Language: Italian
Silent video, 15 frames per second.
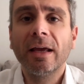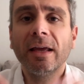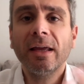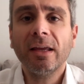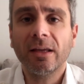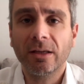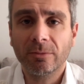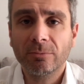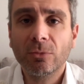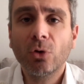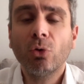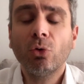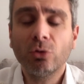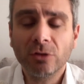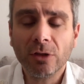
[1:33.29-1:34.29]
E
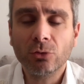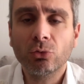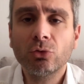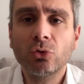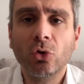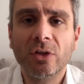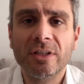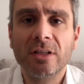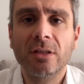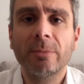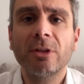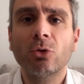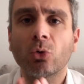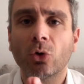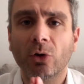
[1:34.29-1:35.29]
oltretutto è
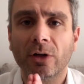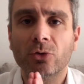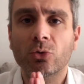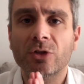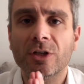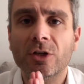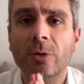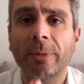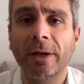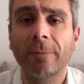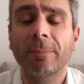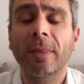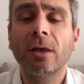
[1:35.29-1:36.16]
esattamente quello che è successo a me.